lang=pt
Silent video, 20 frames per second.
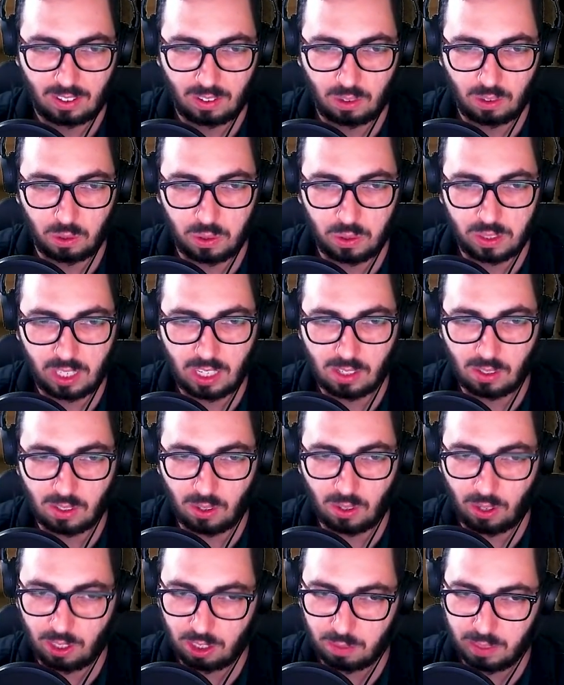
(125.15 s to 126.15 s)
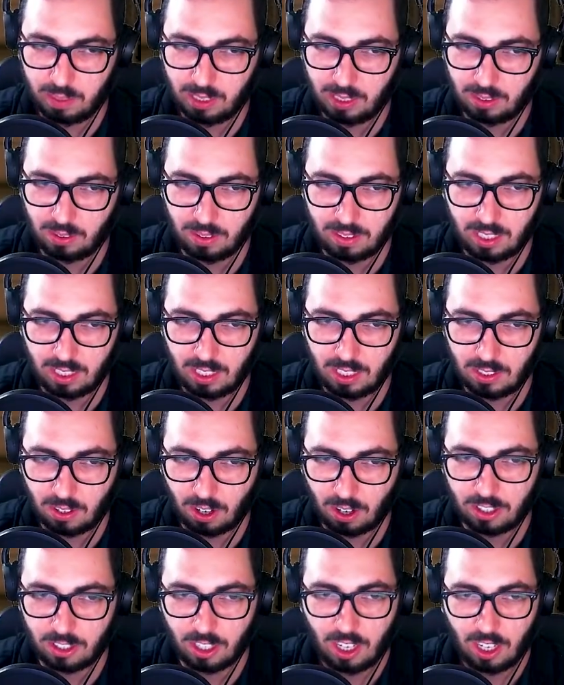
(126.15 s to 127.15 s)
Tudo sem sorte, mano. Tudo sem
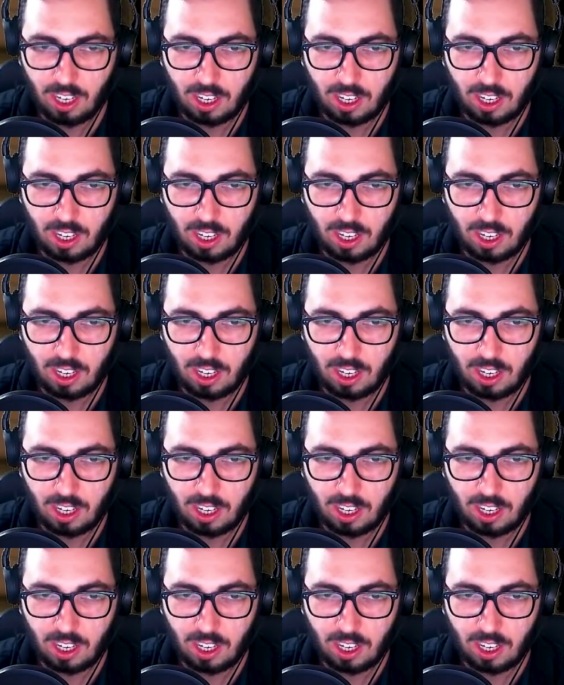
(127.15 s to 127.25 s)
sorte.